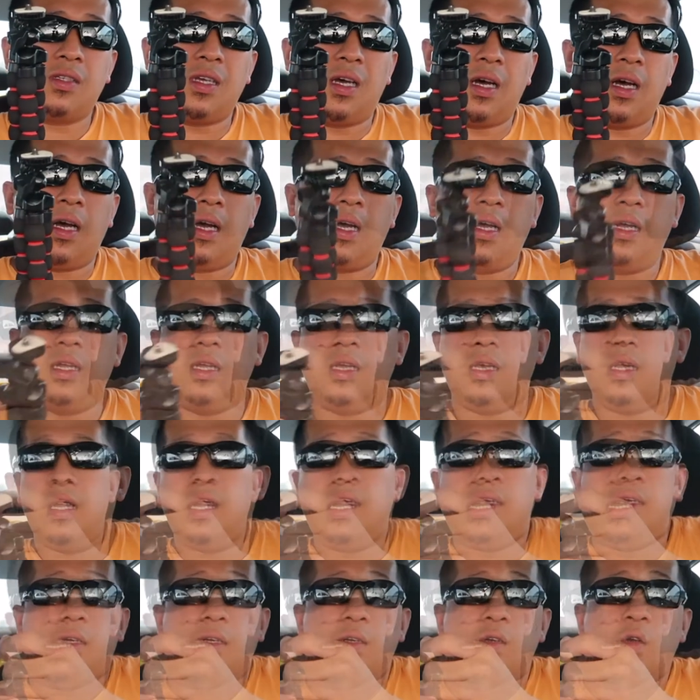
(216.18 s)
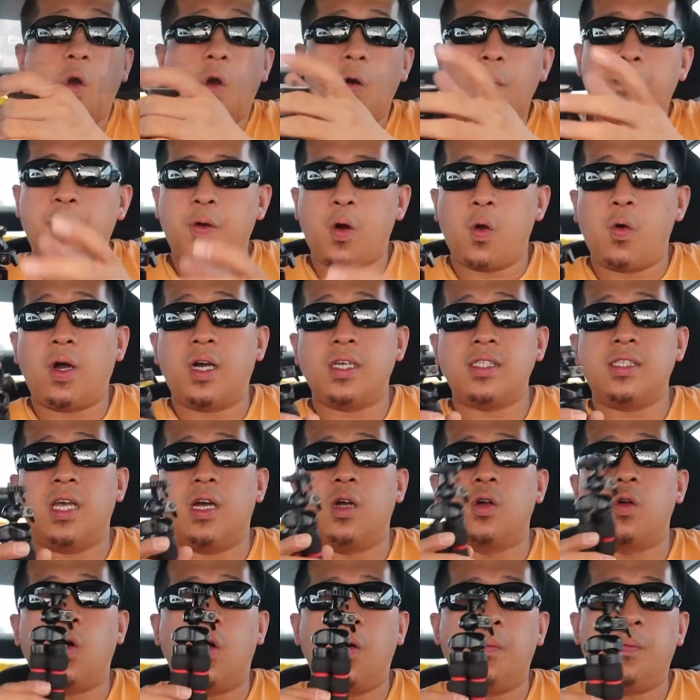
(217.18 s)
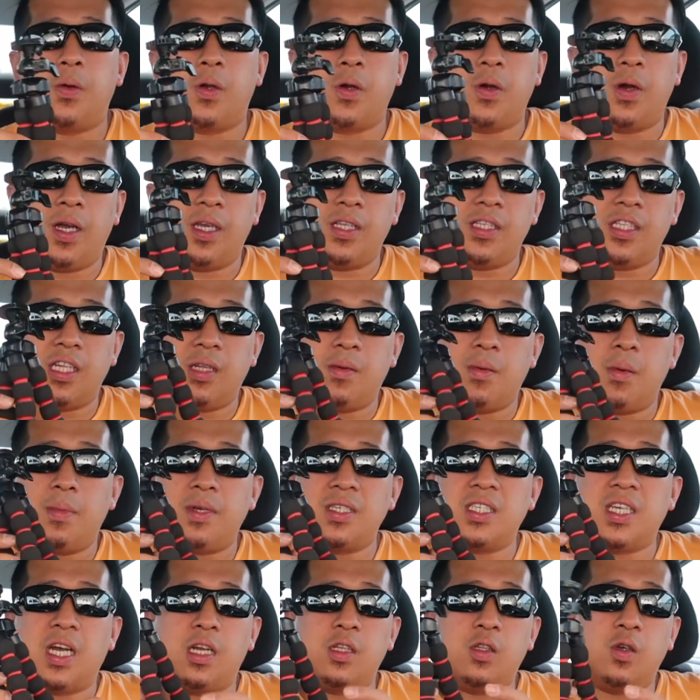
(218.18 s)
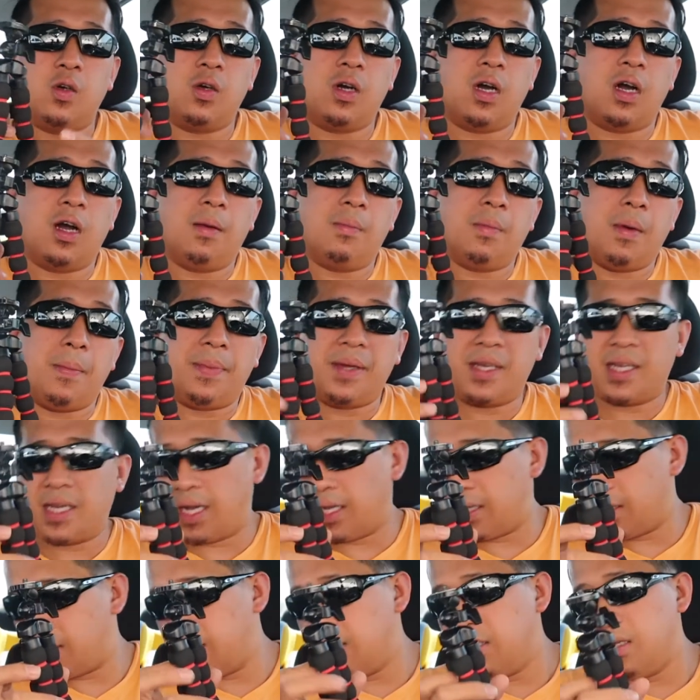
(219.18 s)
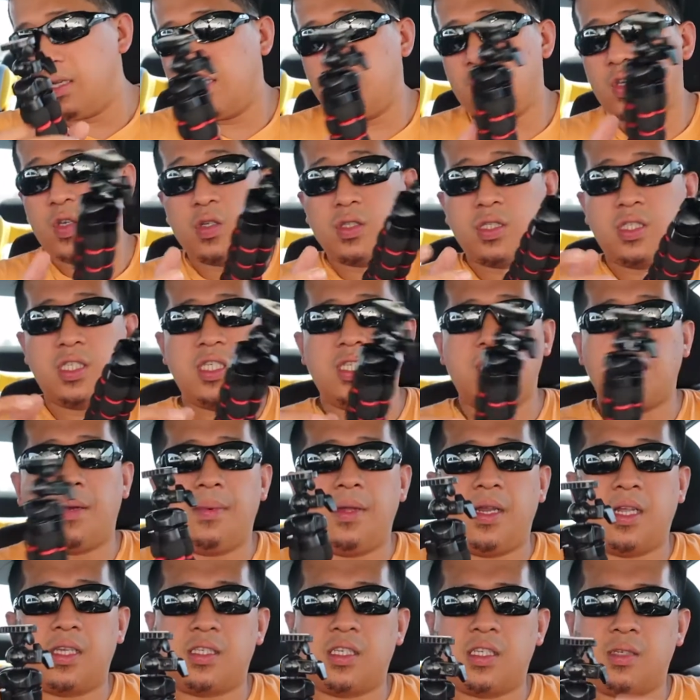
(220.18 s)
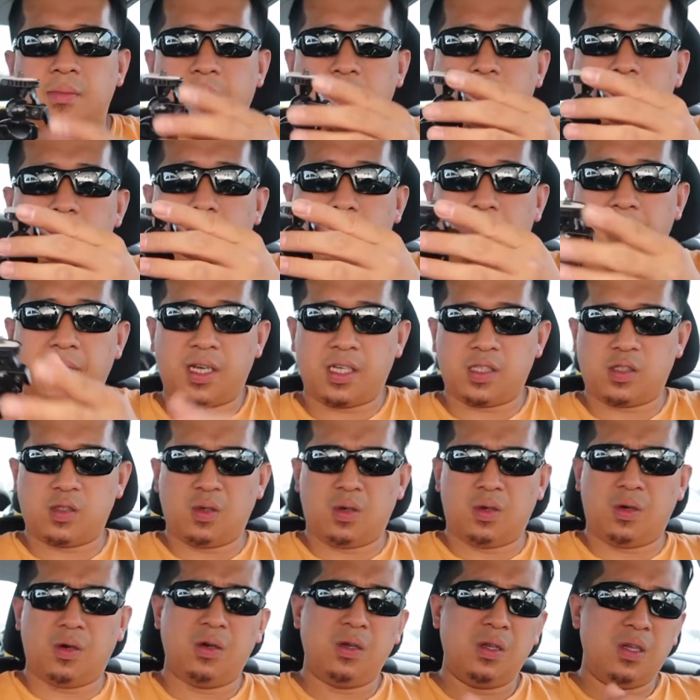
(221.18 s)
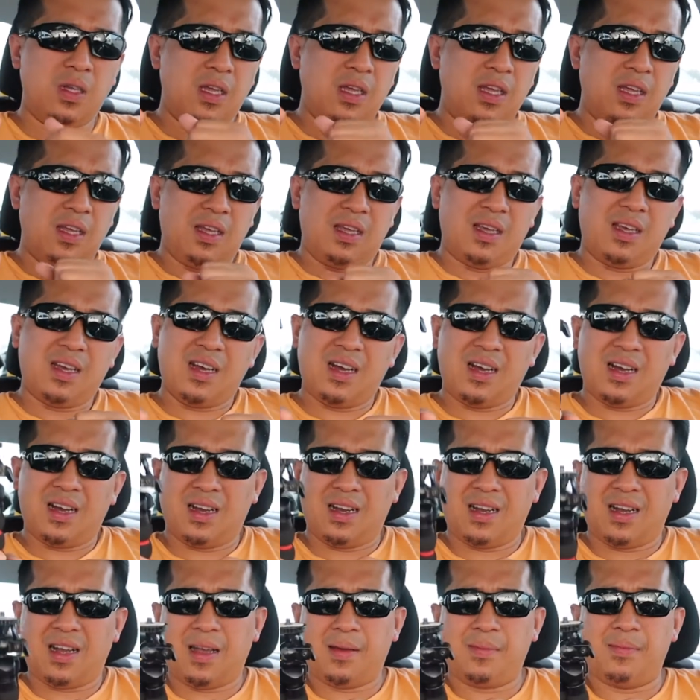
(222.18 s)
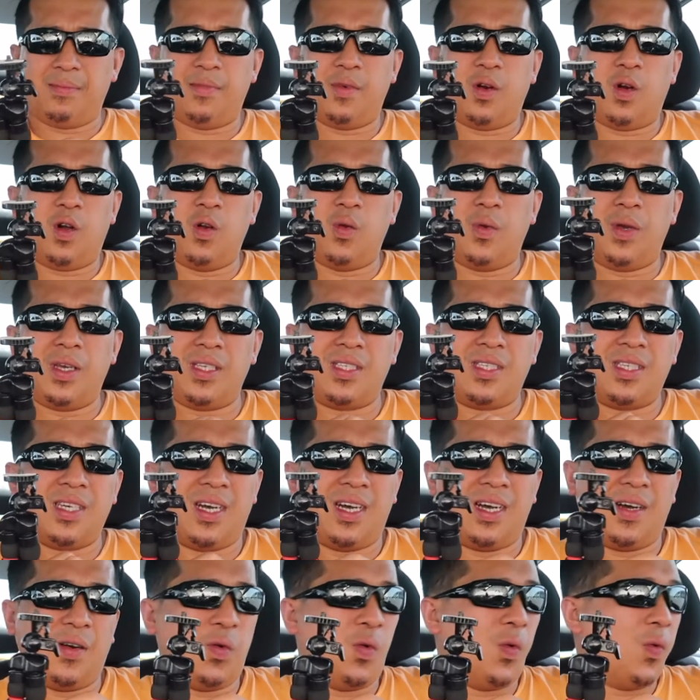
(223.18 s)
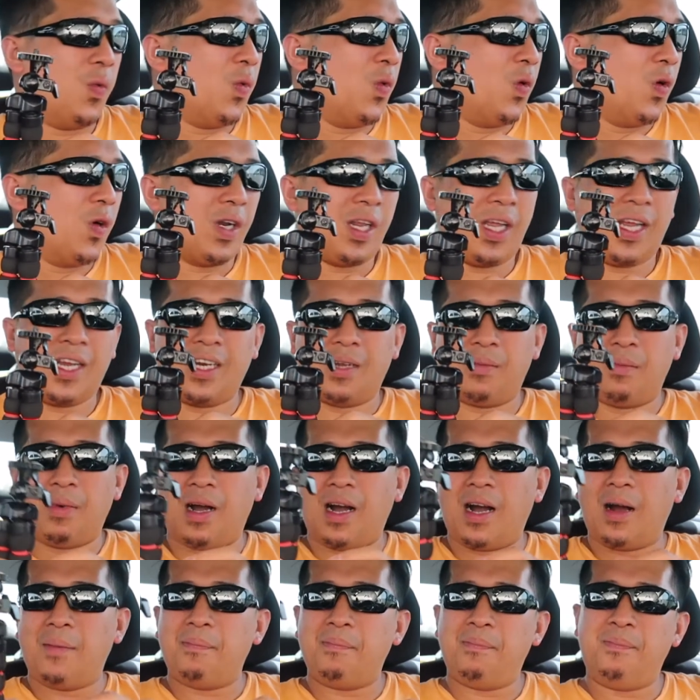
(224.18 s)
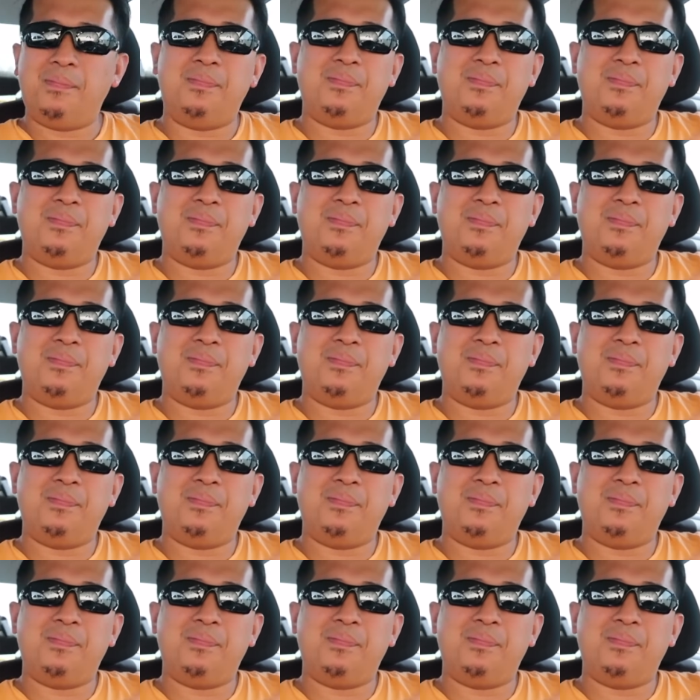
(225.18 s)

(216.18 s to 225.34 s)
sa GoPro kasi ang GoPro ay ah, hindi naman masyadong uh, mabigat. Yung G7X medyo mabigat. So uh, I'm always uh, worrying na baka